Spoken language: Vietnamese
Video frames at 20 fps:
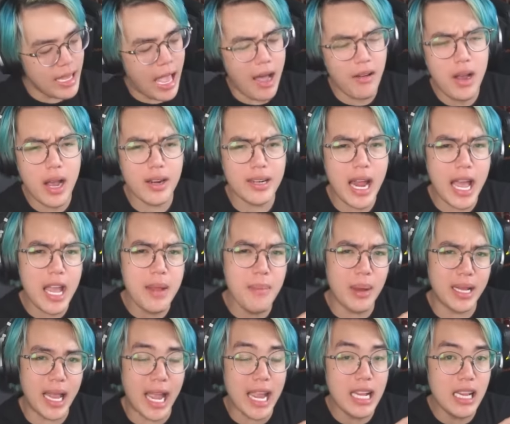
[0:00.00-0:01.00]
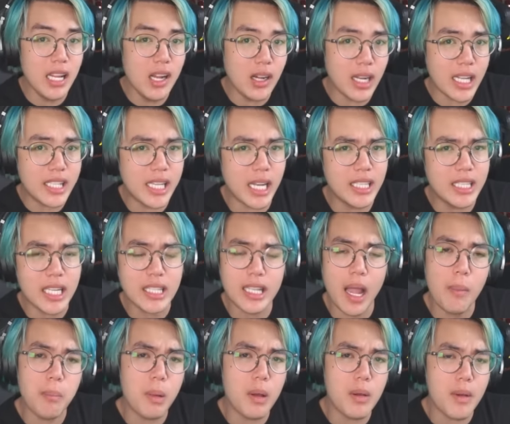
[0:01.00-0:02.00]
Dạo gần đây mình hay lướt ở trên
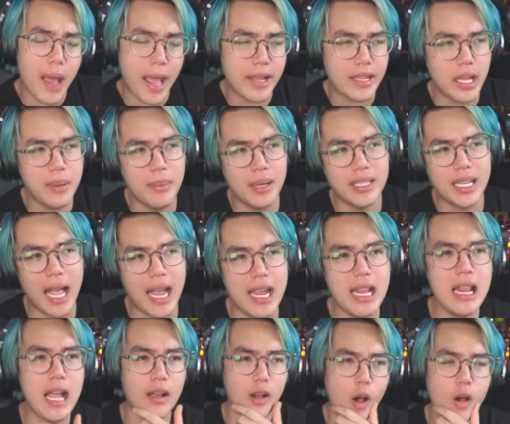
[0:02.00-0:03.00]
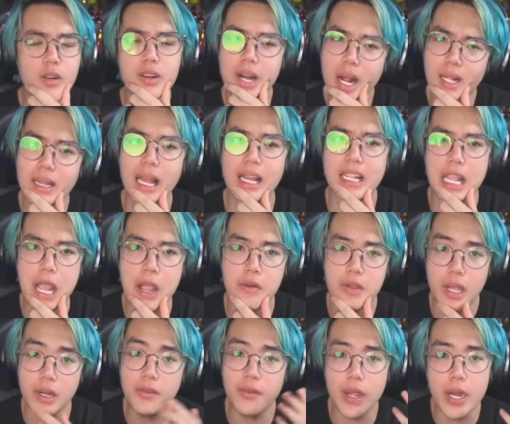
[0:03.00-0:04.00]
tiktok với bạn Thì mình thấy là có rất là nhiều
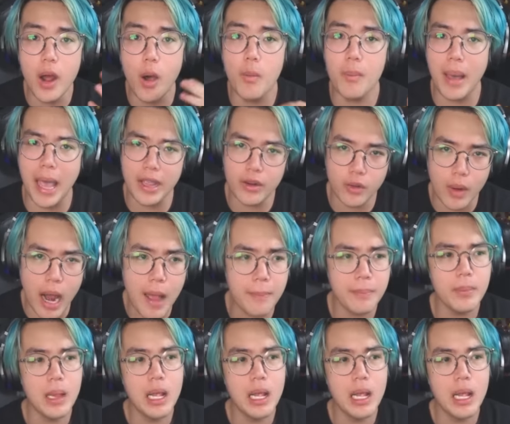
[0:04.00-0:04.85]
những video Minecraft